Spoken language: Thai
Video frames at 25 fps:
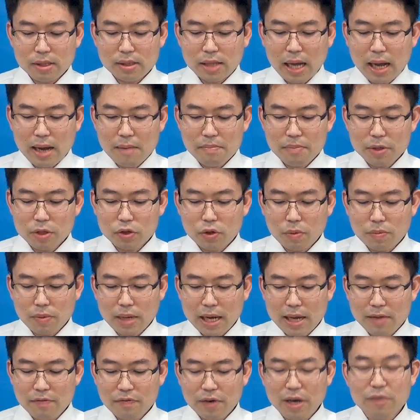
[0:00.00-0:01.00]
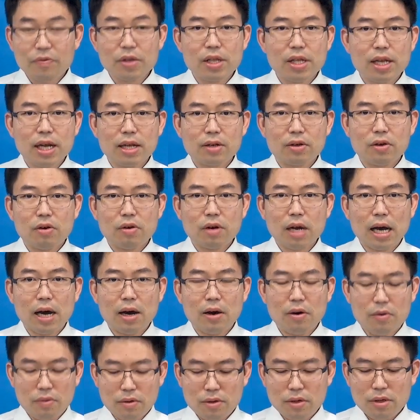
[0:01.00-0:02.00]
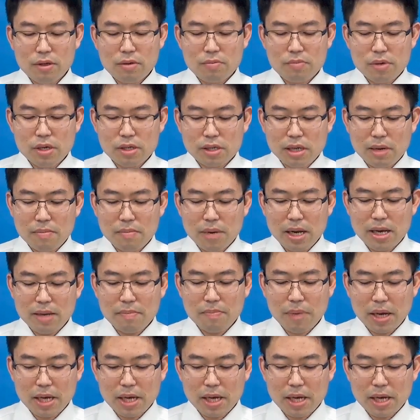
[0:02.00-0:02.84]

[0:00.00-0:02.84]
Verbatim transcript: ตามประสบการณ์ฝ่ายวิญญาณของเราเพื่อทำให้